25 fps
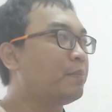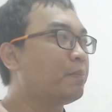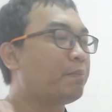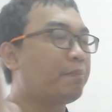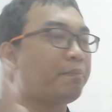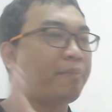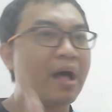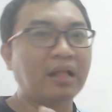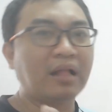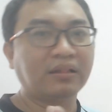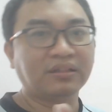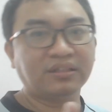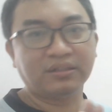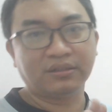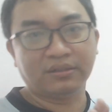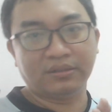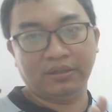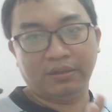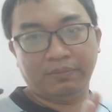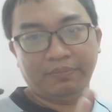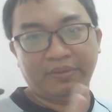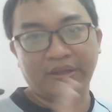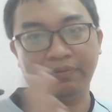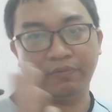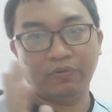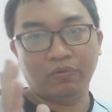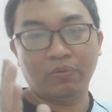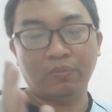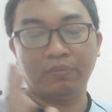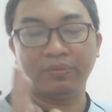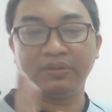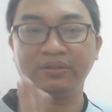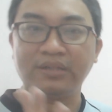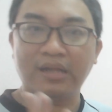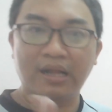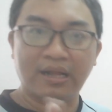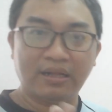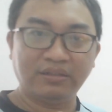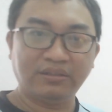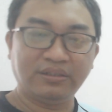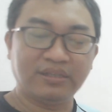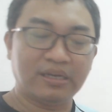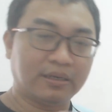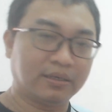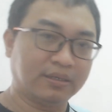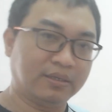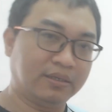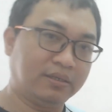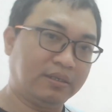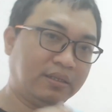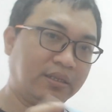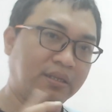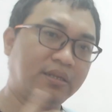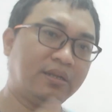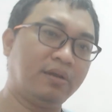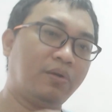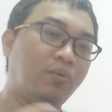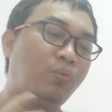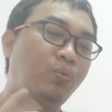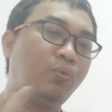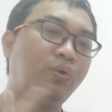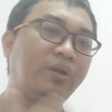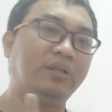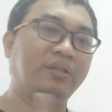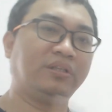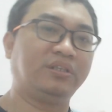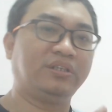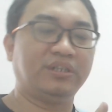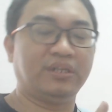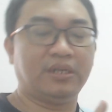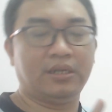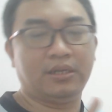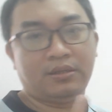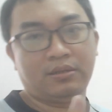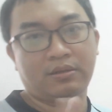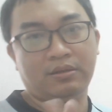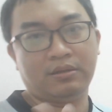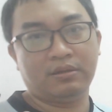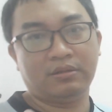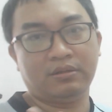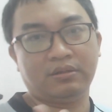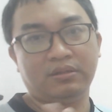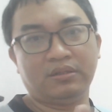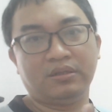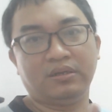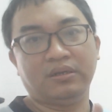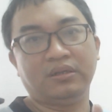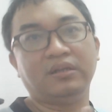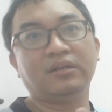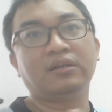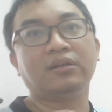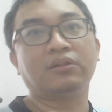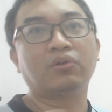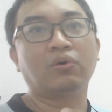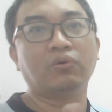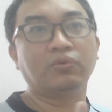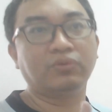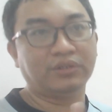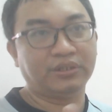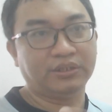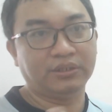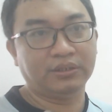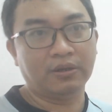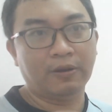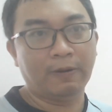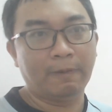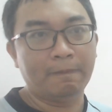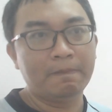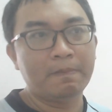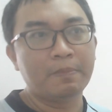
八字里面我们常常讲的一个未接的一个东西哦。